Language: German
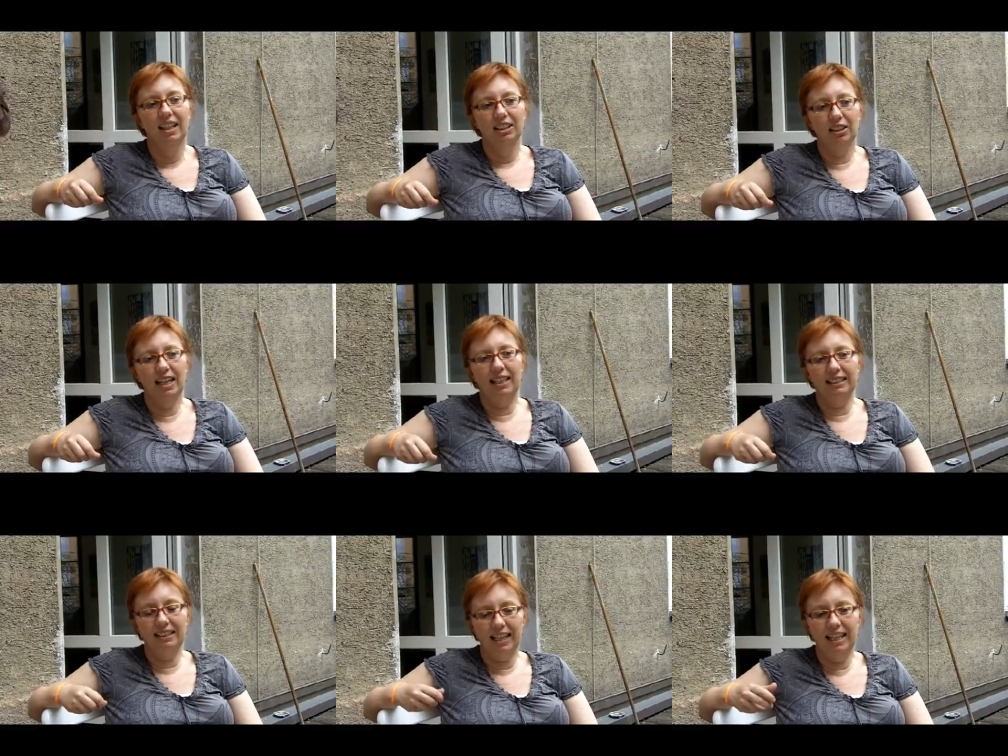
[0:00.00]
sondern dass
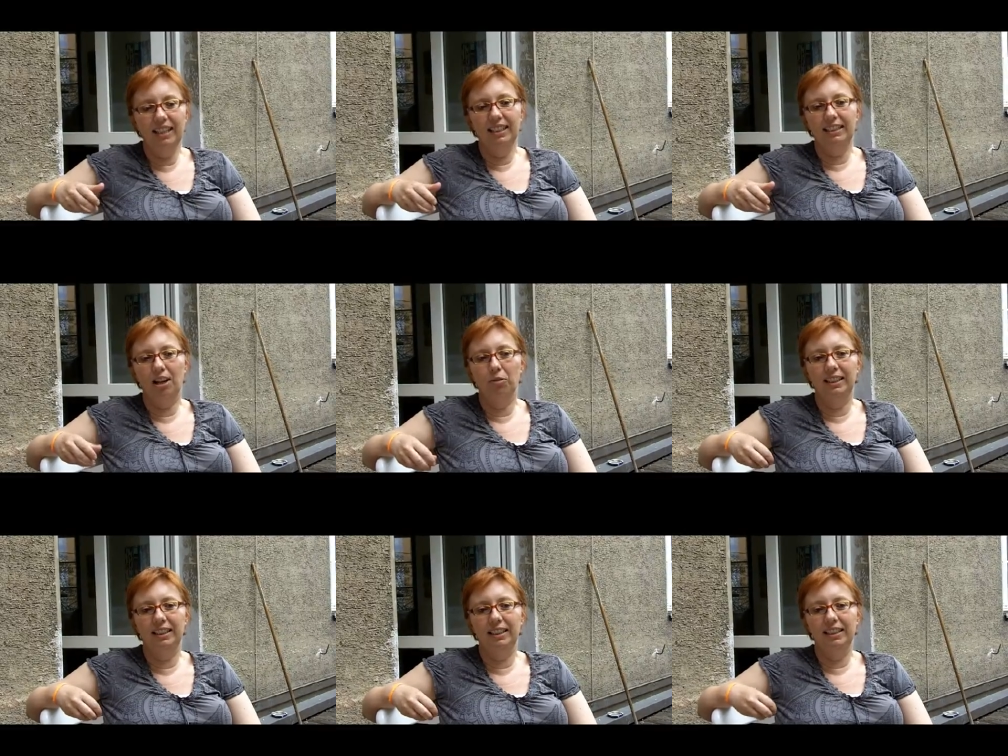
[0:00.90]
es eigentlich darum
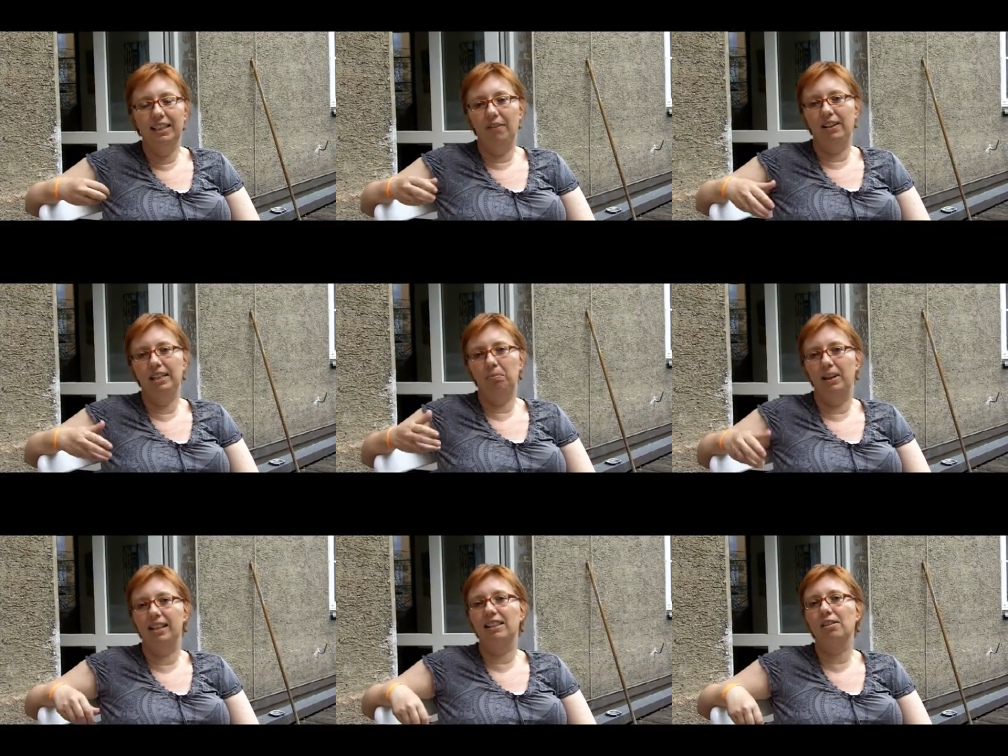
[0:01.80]
geht, in der Welt
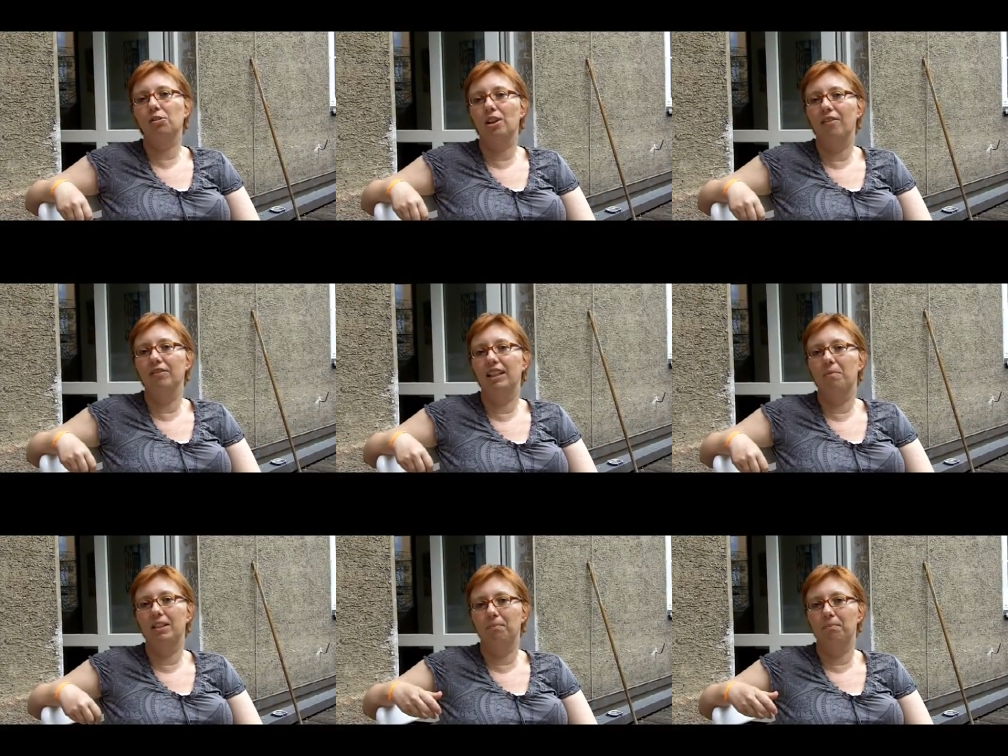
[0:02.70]
Platz zu schaffen,
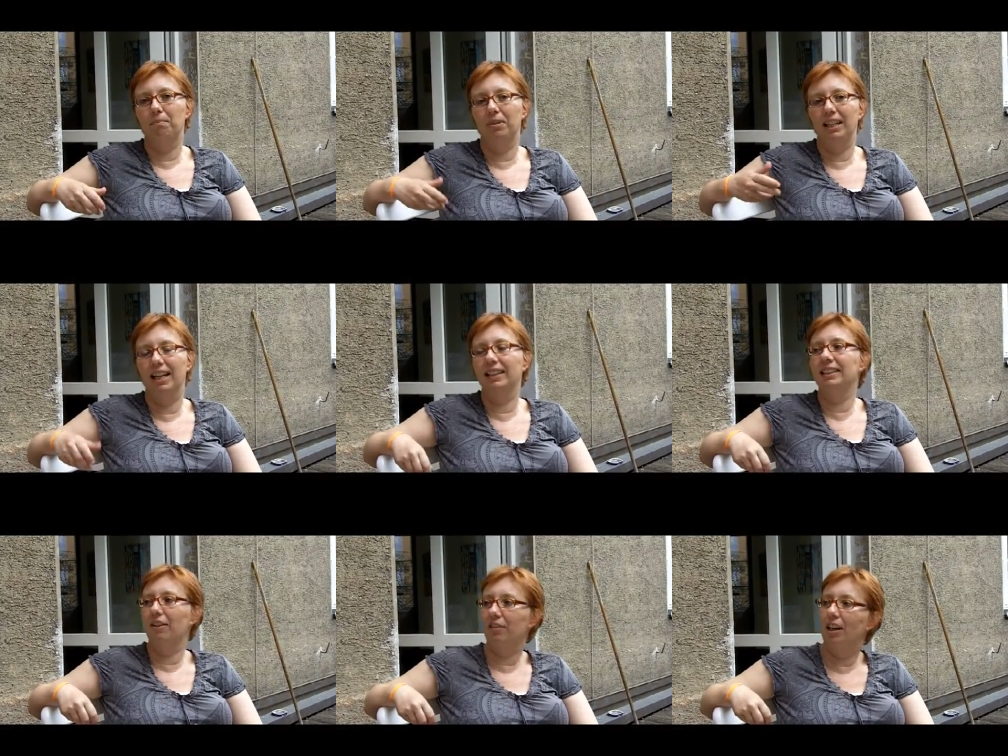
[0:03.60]
damit das Begehren
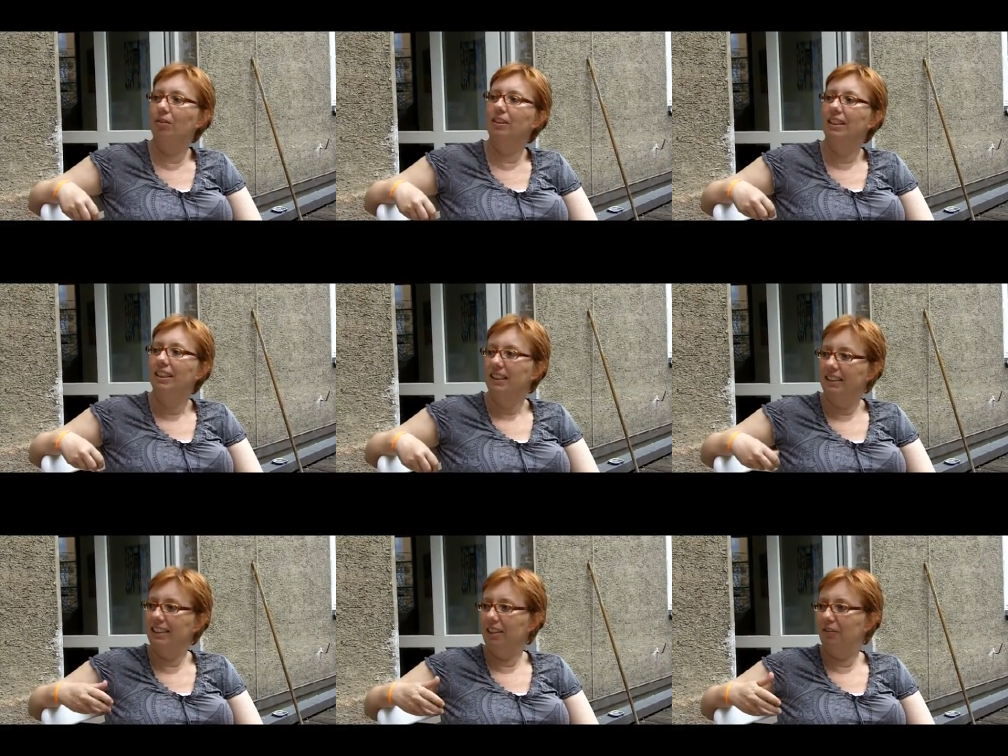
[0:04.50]
der Frauen
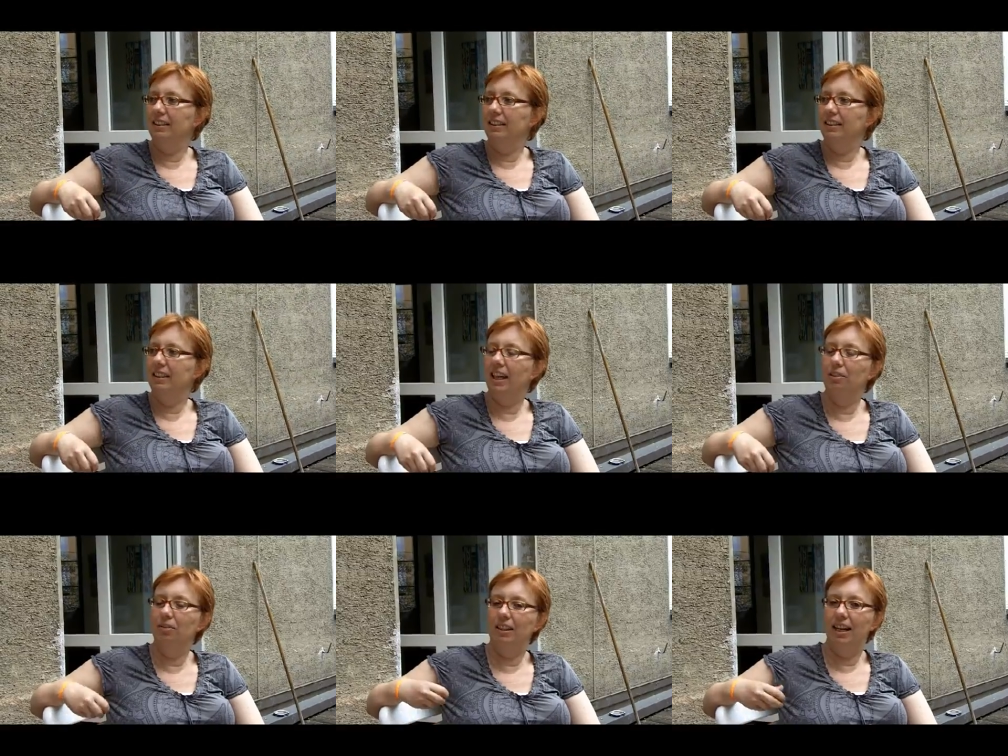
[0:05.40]
sich entfalten kann
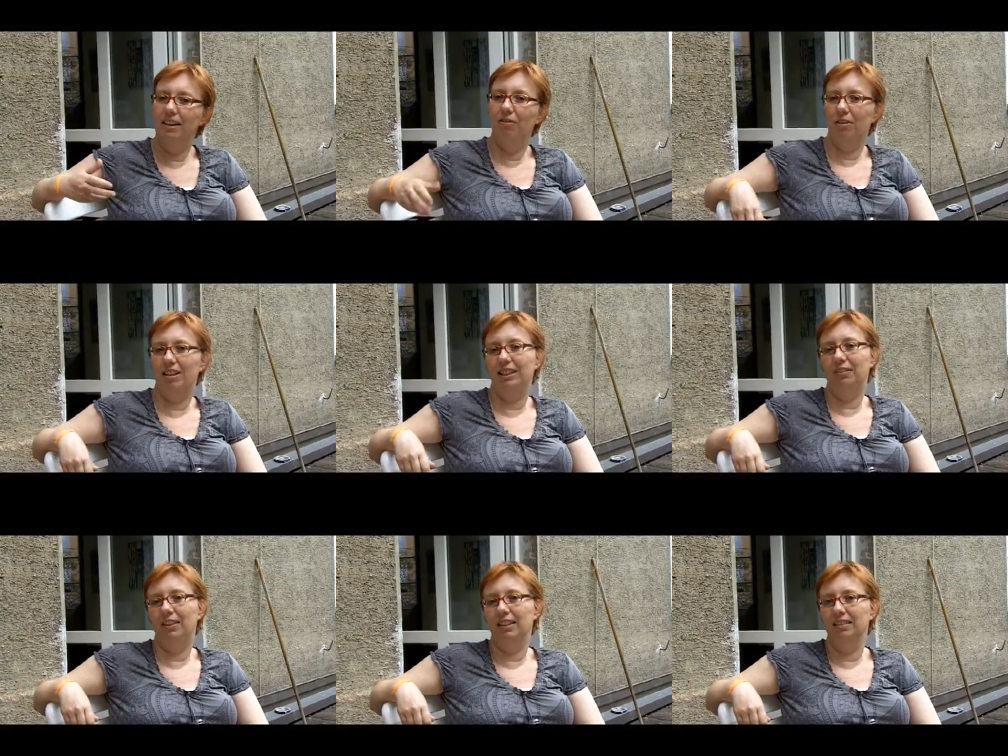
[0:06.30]
und einflussreich
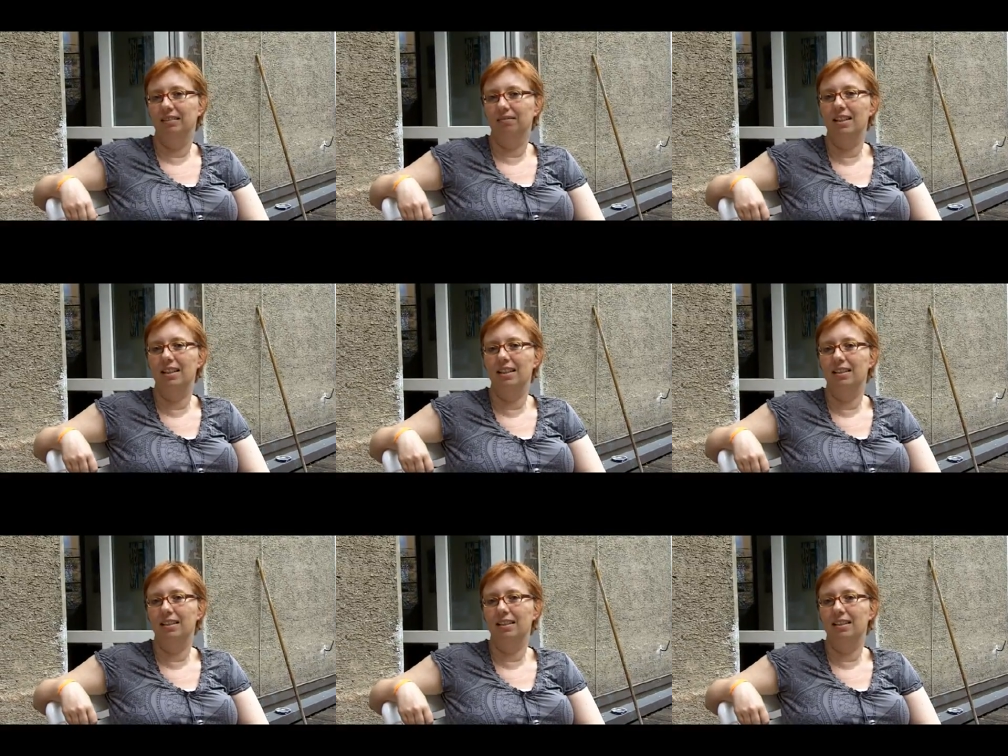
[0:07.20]
werden kann.